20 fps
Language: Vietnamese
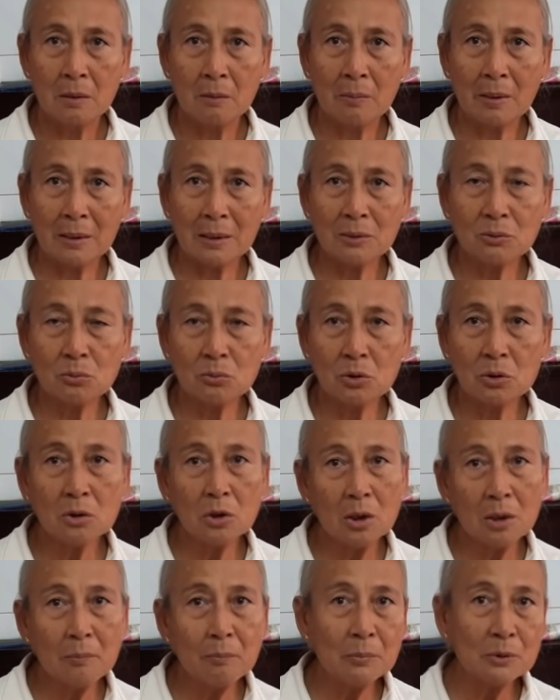mà nó tôi nói
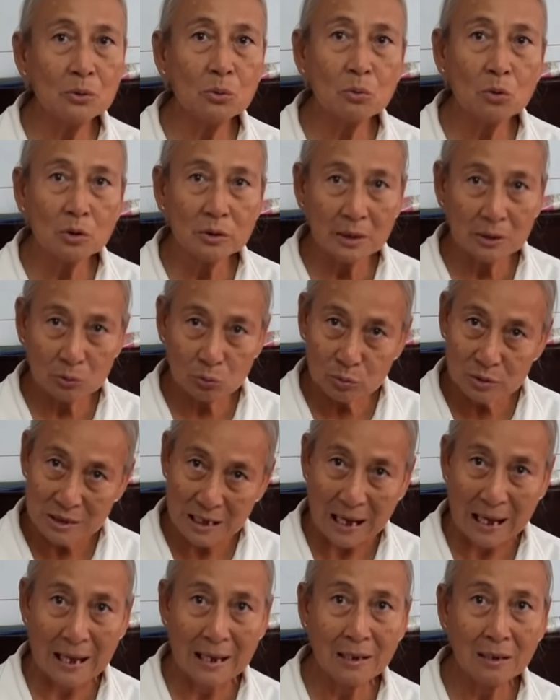là ít bữa tôi có tiền tôi
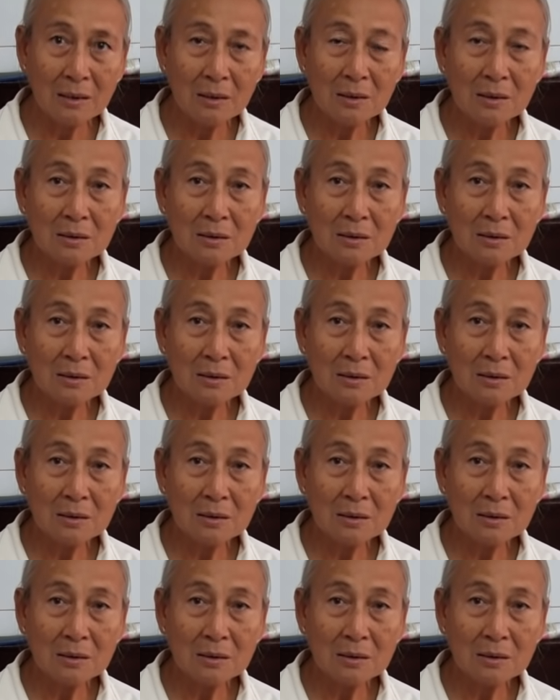trả